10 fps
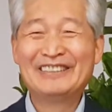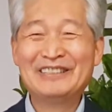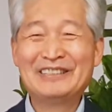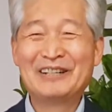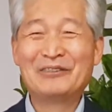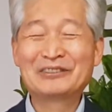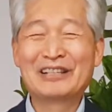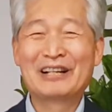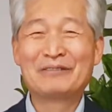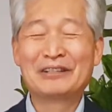진짜
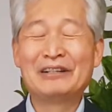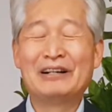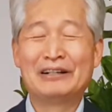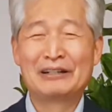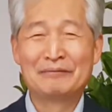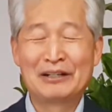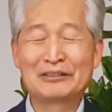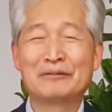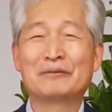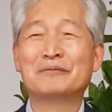목사라면아
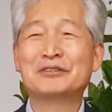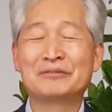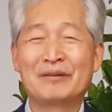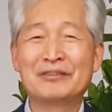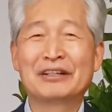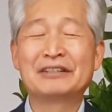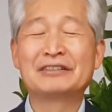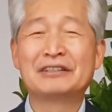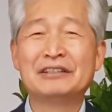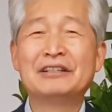마태복음
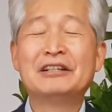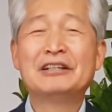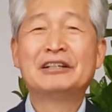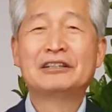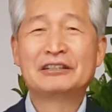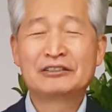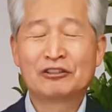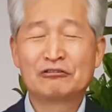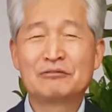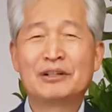13장에서는 어,
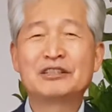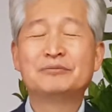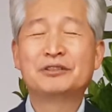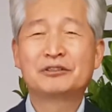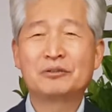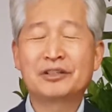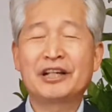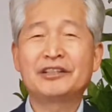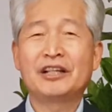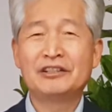천국 말씀 듣고
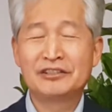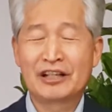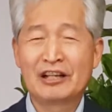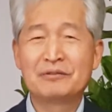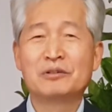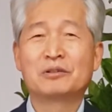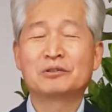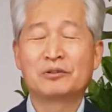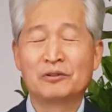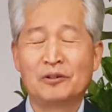깨닫는 사람이
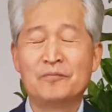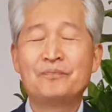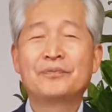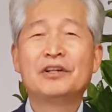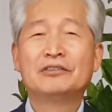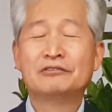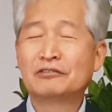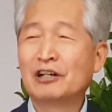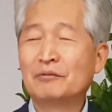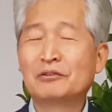옥토고
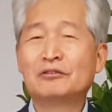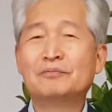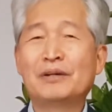누가복음